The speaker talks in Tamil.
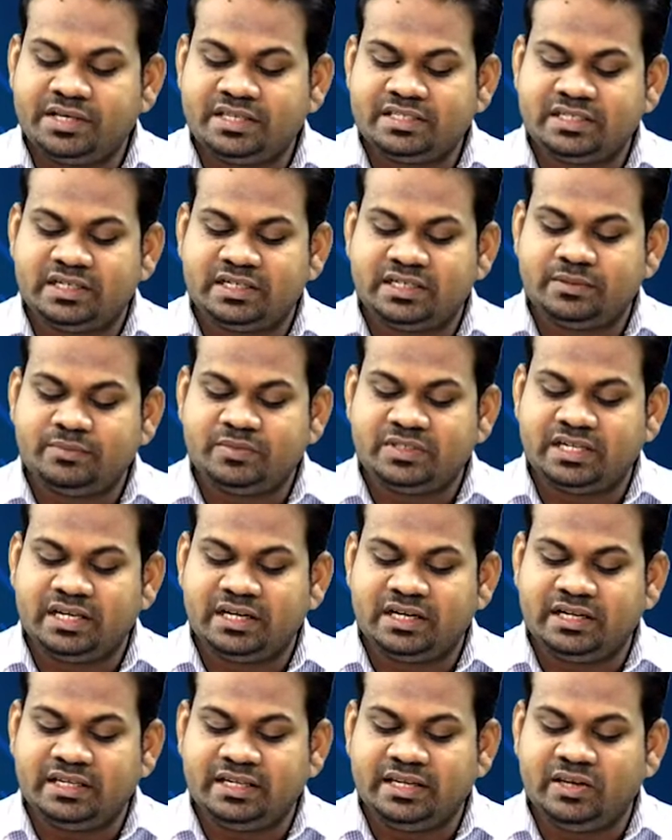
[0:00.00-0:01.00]
ஒரே சட்டம்
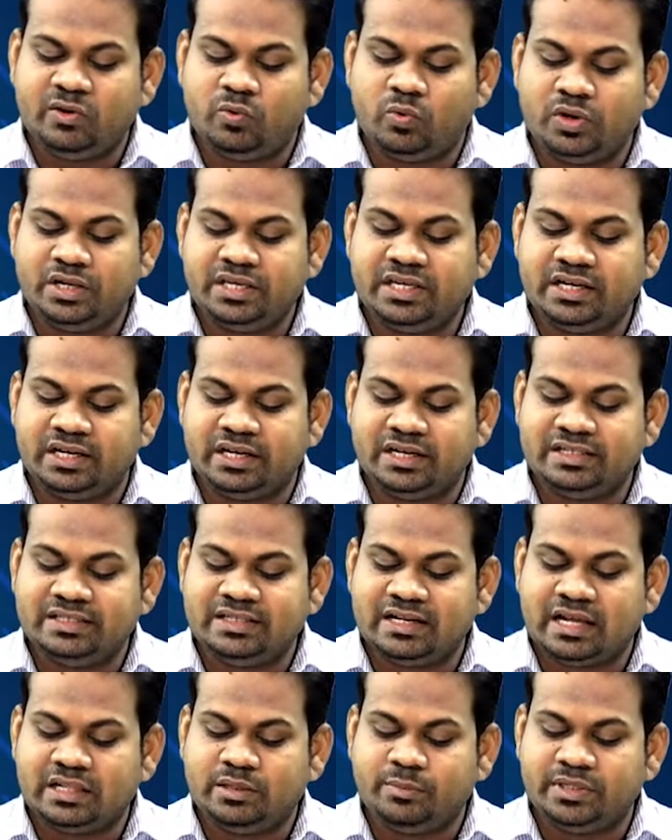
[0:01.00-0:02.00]
செயலணியை ஒழியுங்கள்
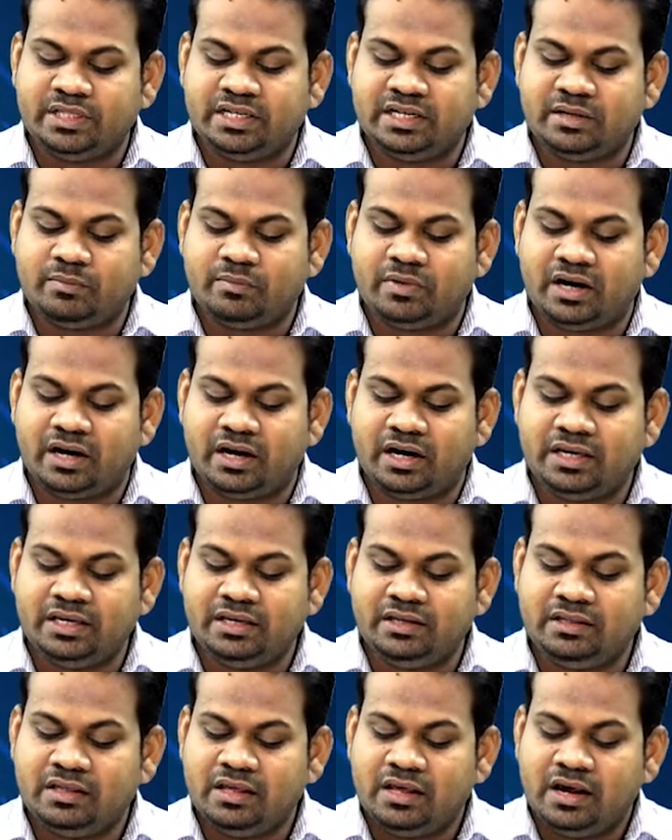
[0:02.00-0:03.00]
ஜனாதிபதியிடம் ஐ
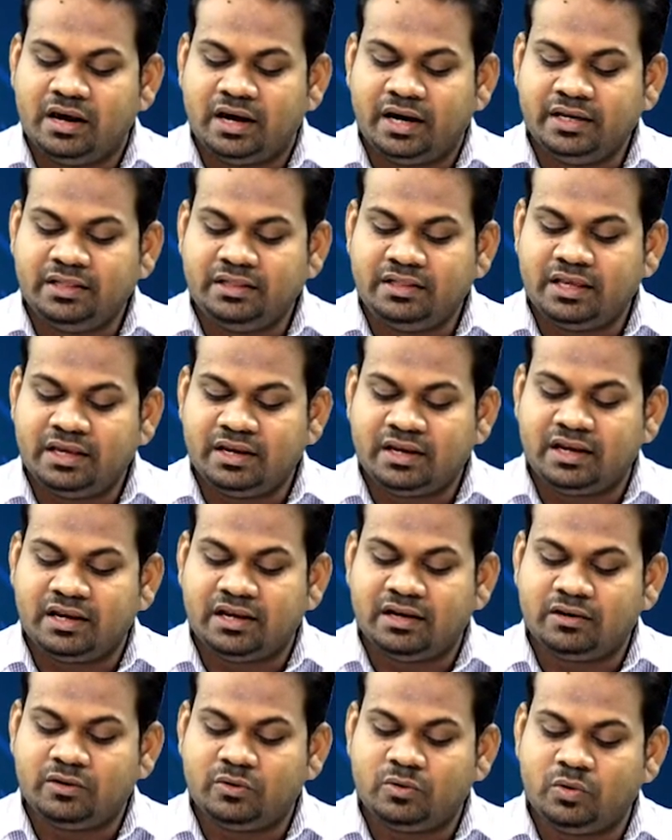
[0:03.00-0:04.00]

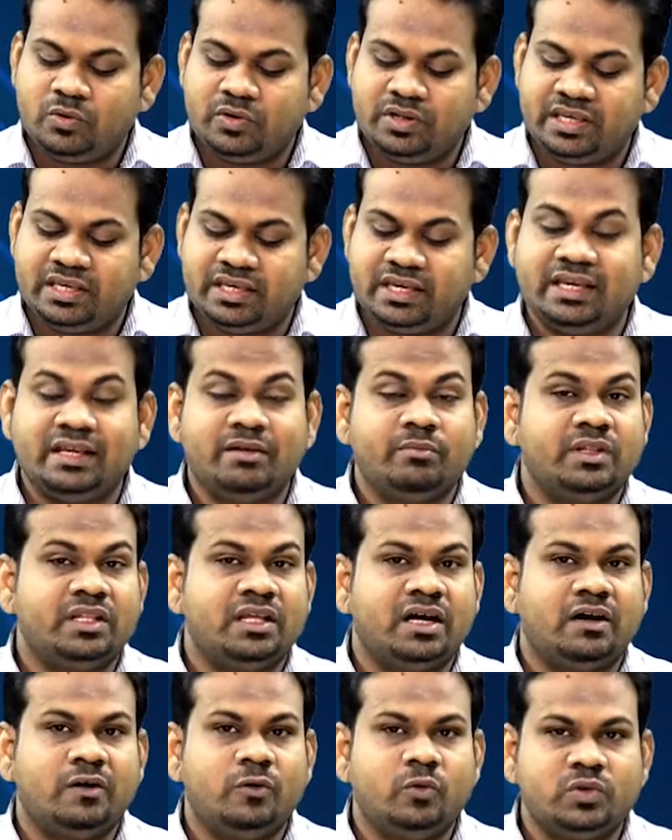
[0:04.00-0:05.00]
ஐத்தேகா கோரிக்கை
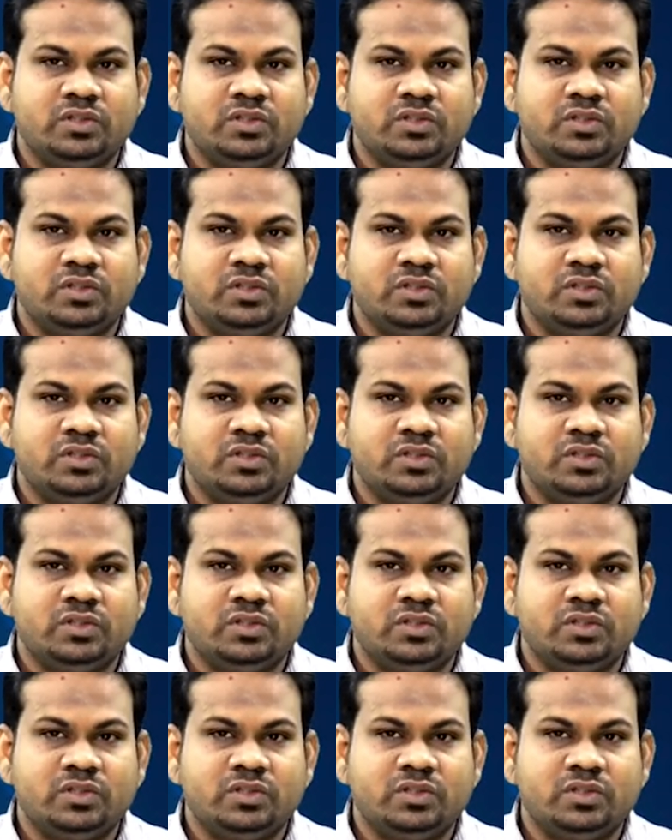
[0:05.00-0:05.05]
என்பதாக